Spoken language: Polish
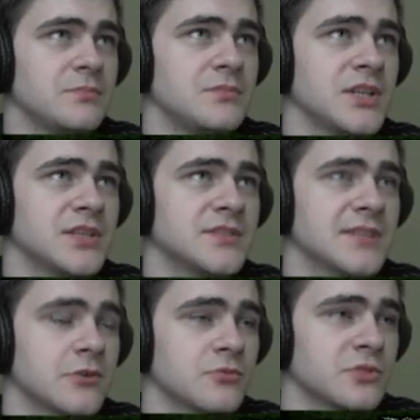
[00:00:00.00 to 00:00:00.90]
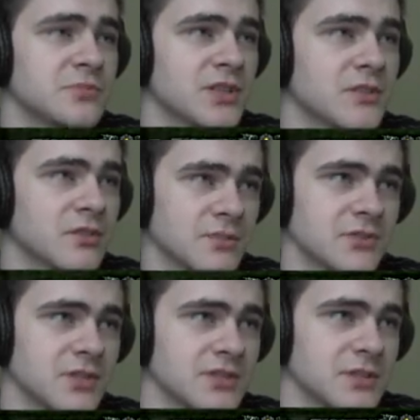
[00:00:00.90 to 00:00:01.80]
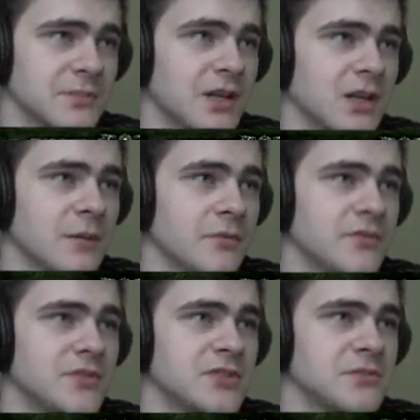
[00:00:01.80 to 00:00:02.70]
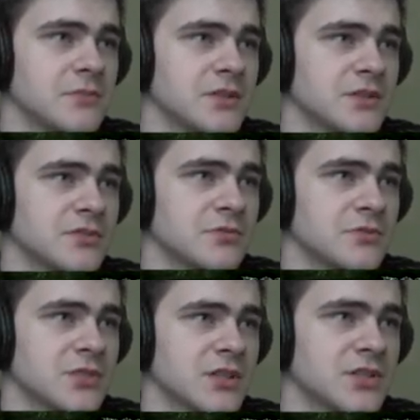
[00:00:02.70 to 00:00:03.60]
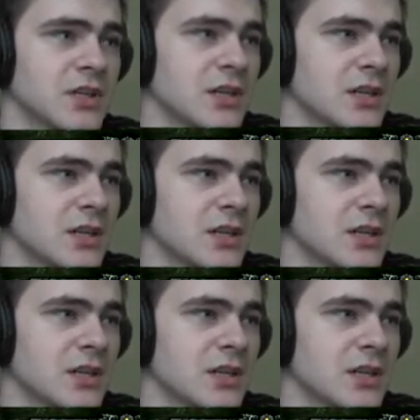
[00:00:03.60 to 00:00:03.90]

10 sekund przed rozpoczęciem powinniśmy rozsłyszeć